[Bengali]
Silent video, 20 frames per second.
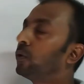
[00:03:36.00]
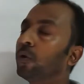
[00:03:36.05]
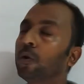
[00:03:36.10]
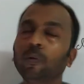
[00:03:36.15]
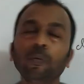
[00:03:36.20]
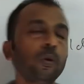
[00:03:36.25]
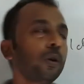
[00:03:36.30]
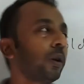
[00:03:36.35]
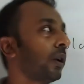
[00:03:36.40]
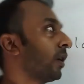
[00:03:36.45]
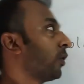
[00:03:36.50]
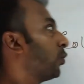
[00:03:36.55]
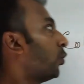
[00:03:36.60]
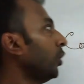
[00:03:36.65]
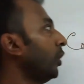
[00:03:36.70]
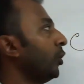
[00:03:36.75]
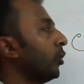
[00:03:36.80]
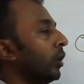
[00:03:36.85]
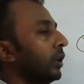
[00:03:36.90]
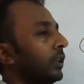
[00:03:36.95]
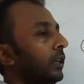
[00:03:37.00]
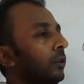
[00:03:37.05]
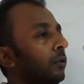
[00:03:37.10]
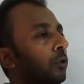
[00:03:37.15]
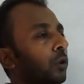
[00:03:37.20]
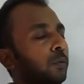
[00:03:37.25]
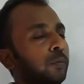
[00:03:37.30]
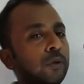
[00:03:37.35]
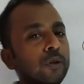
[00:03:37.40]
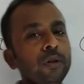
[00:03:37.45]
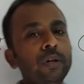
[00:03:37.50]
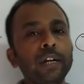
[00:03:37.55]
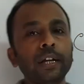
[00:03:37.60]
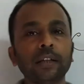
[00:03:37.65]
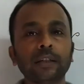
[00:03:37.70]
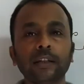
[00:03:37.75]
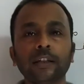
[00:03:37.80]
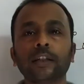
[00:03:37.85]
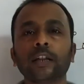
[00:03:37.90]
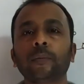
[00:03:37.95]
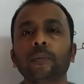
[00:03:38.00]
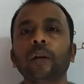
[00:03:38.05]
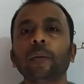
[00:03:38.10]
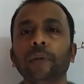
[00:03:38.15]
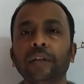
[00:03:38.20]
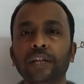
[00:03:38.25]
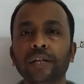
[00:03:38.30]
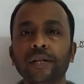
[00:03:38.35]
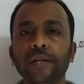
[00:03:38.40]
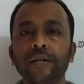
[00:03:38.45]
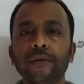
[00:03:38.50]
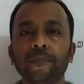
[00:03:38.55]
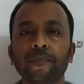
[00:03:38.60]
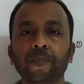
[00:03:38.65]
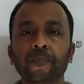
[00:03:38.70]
করব না কোল্ড ওয়ার্কিং করব সেটা আমরা বেছে নিই